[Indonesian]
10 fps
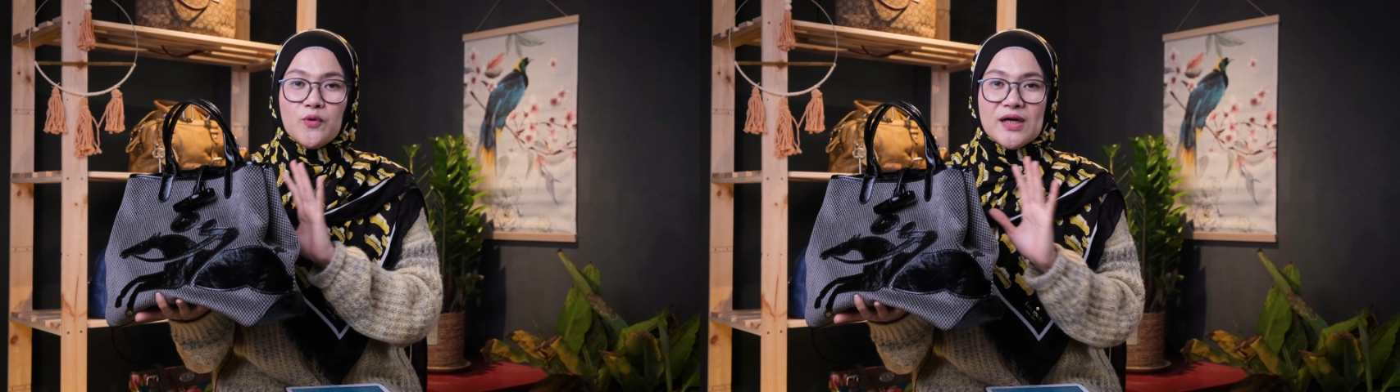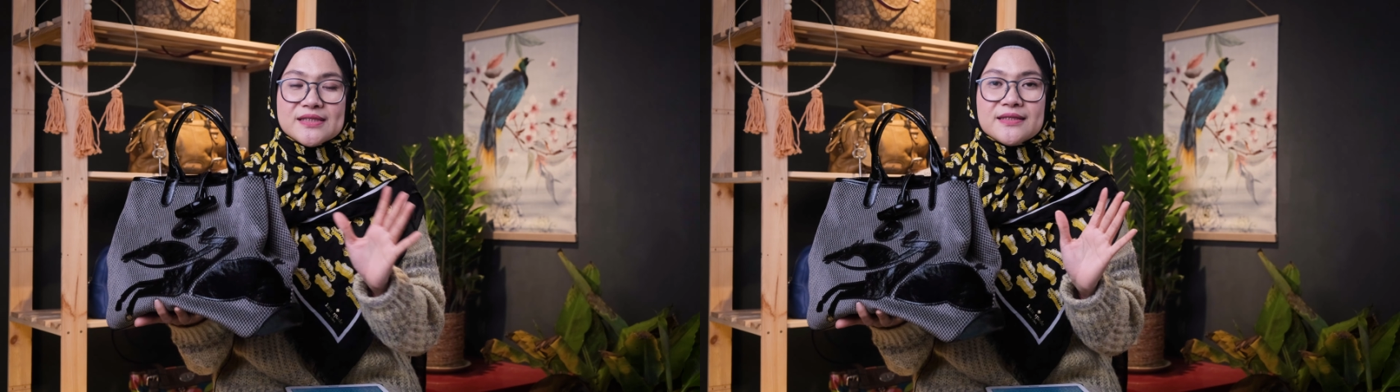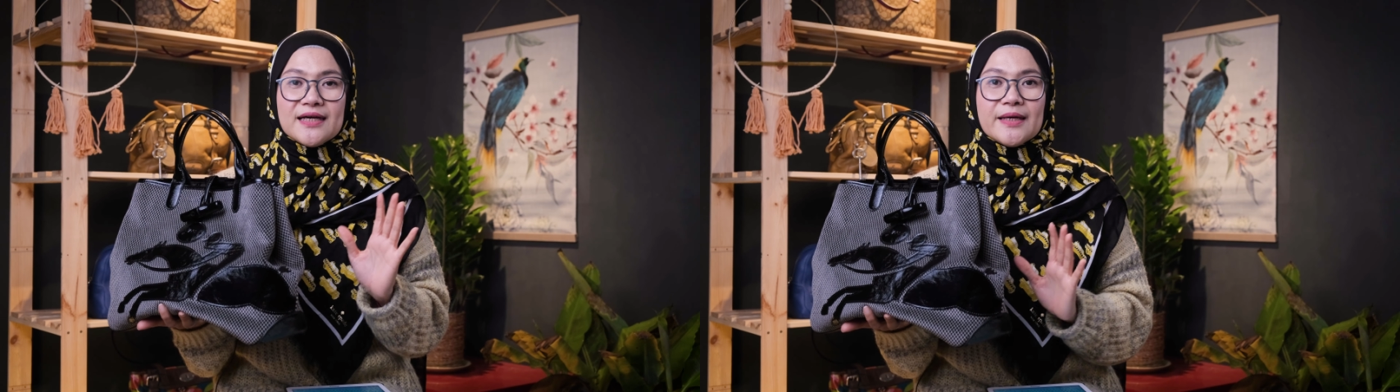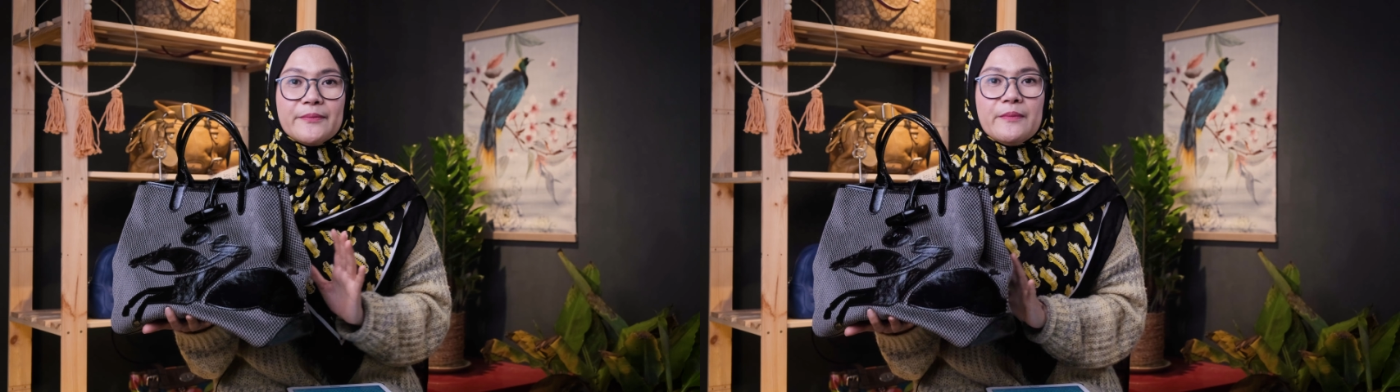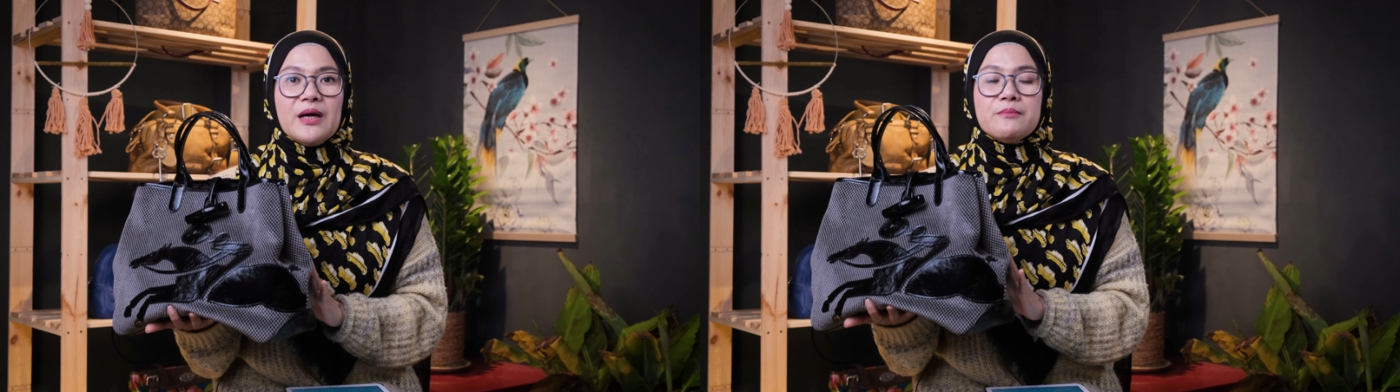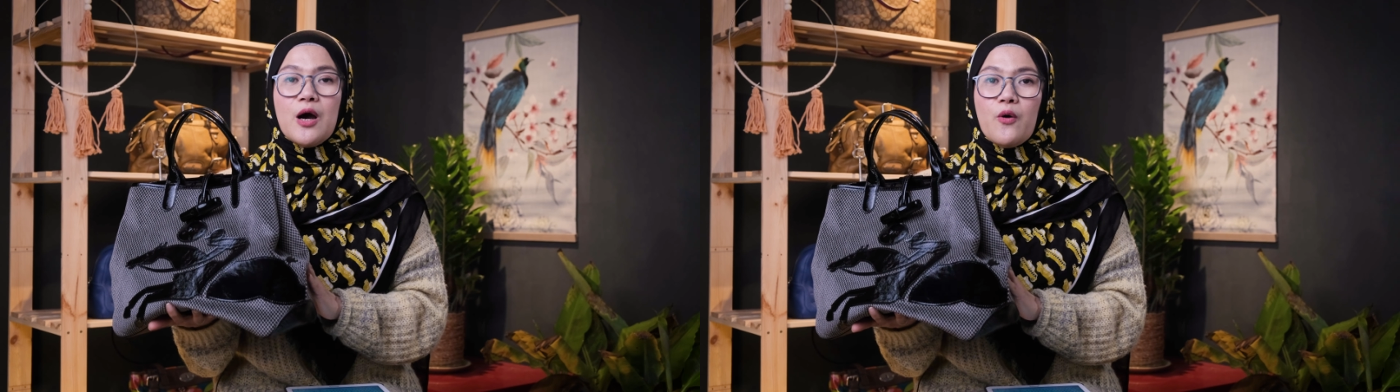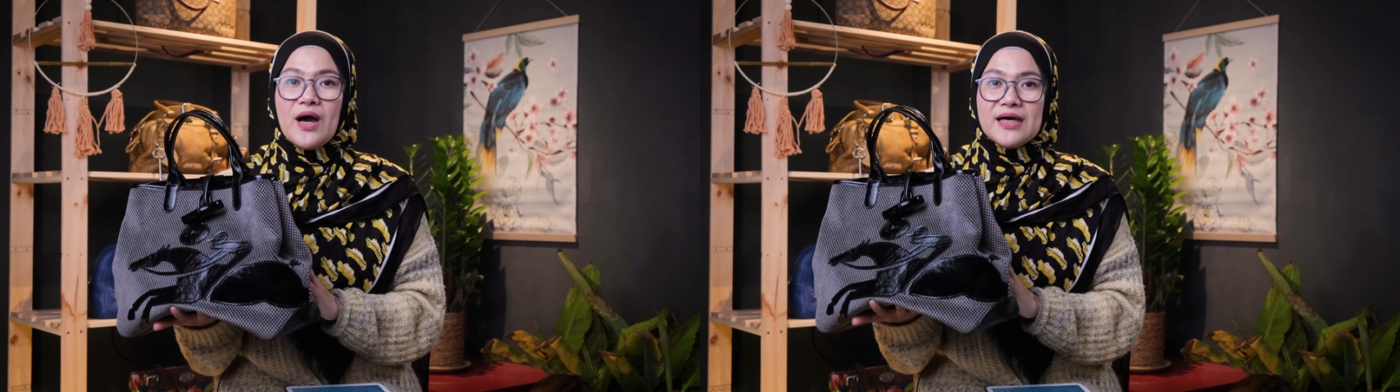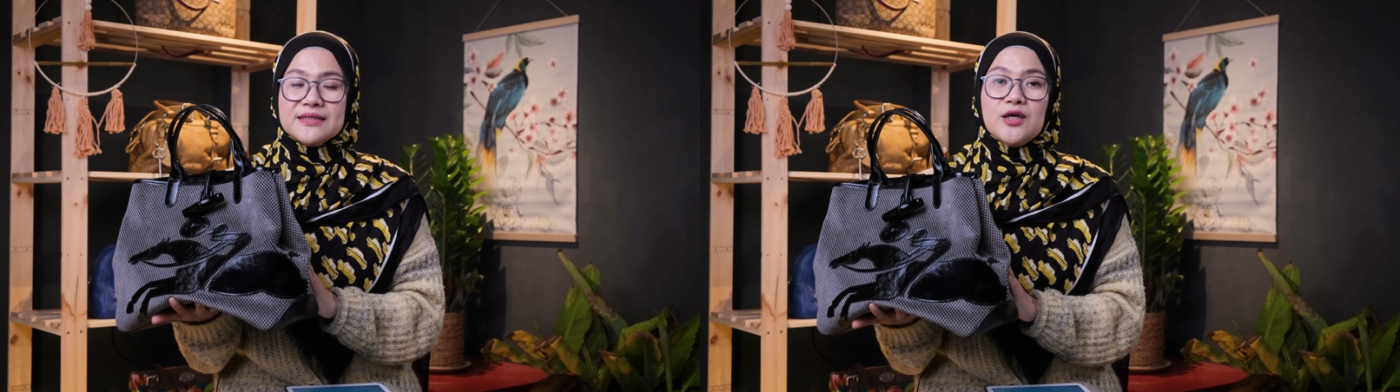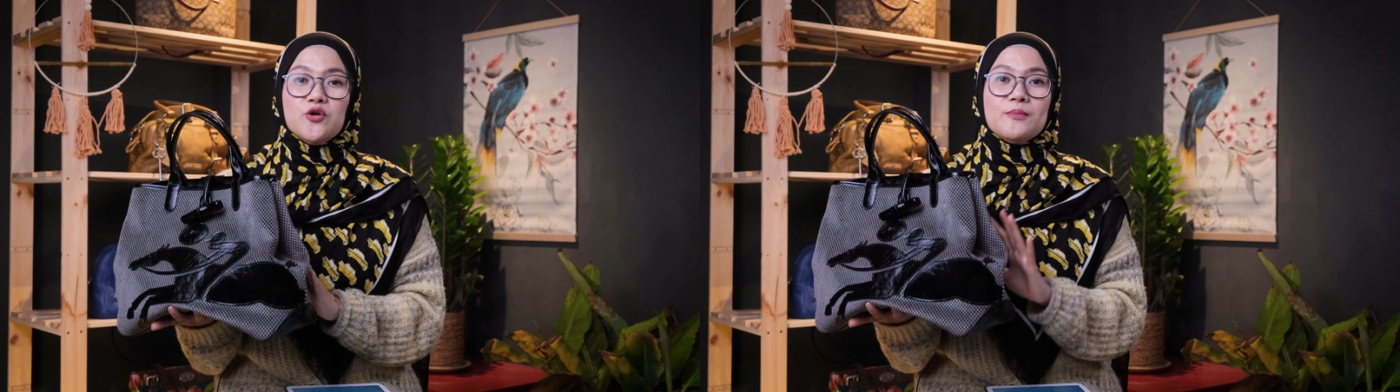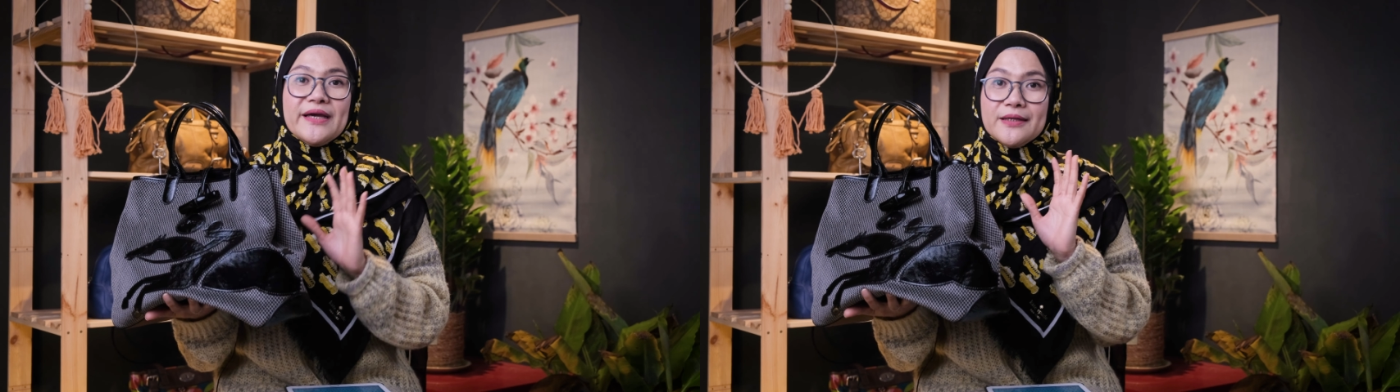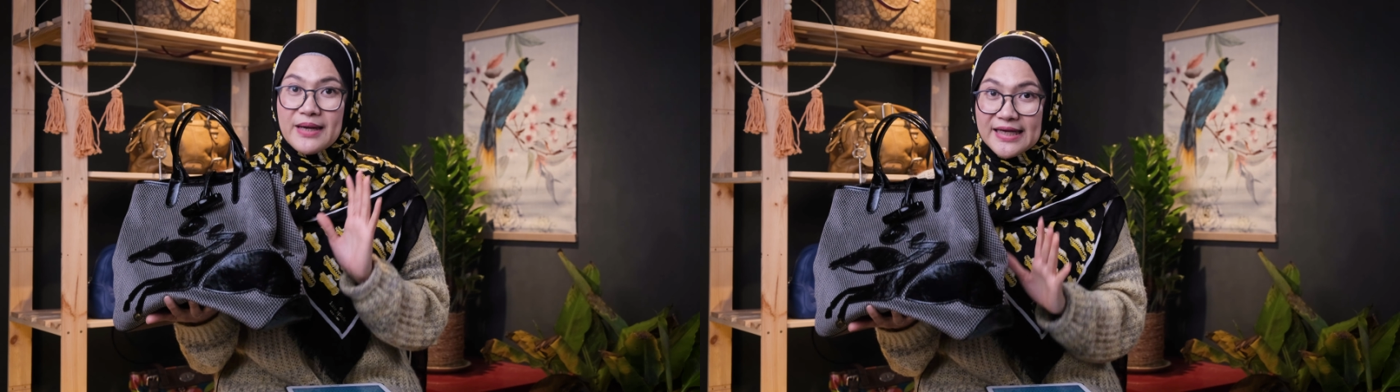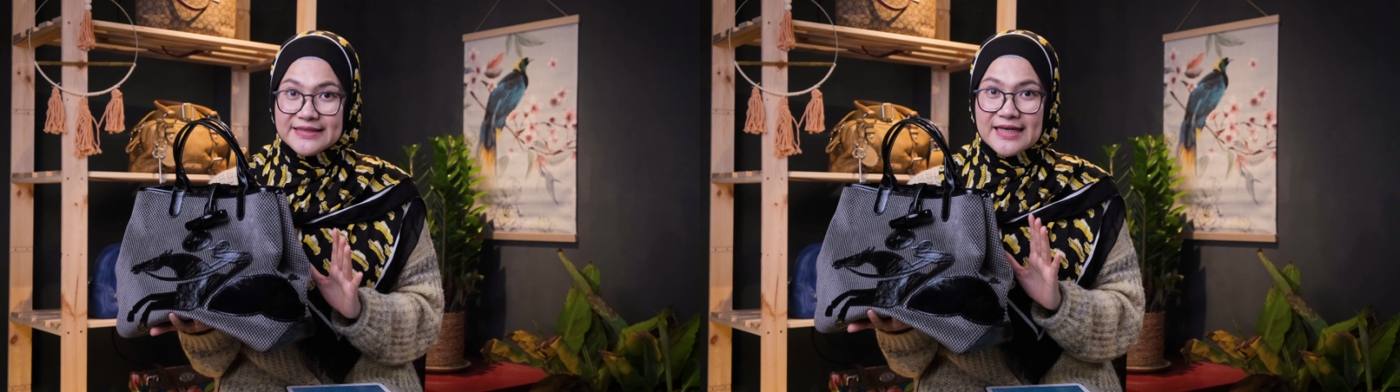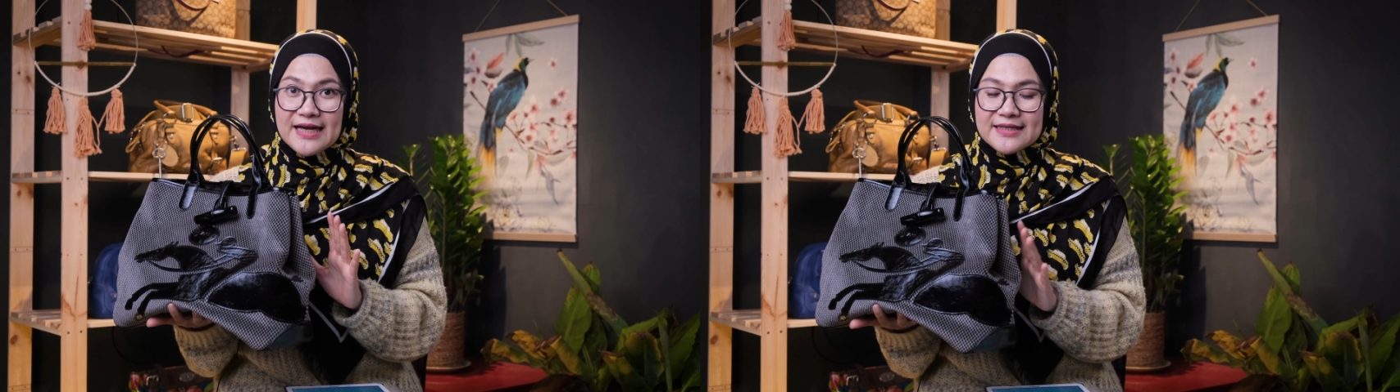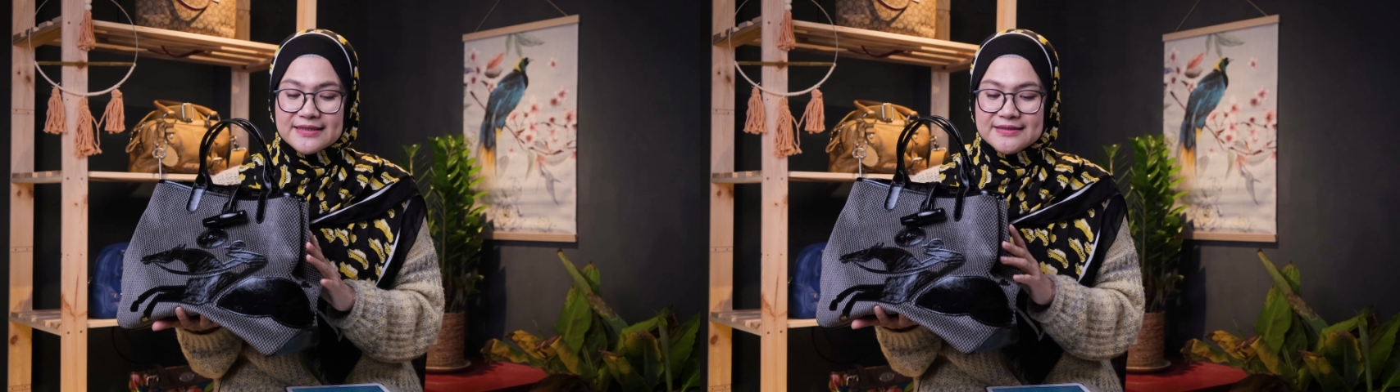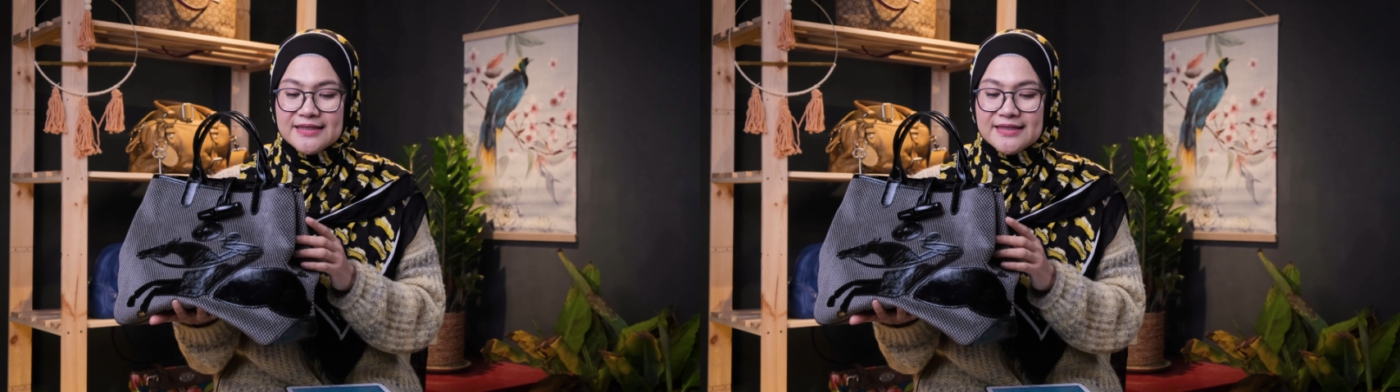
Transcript: luas karena memang bawaannya lumayan banyak,